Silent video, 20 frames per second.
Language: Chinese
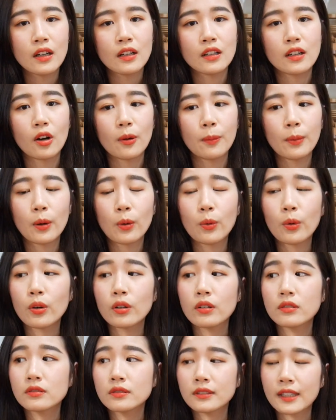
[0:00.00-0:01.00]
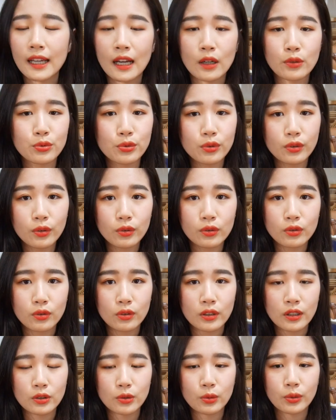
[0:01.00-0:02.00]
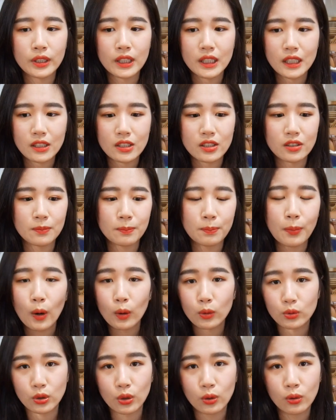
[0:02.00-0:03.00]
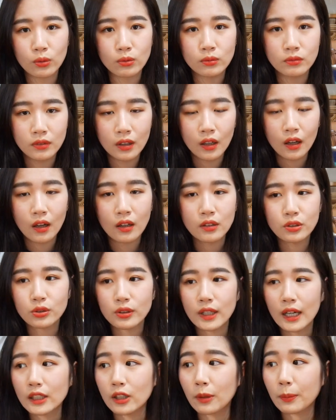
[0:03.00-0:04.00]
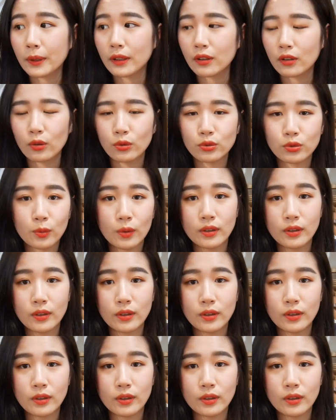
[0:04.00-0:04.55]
然后包括带它出去遛的时候，它就会一直暴冲，看到别的狗就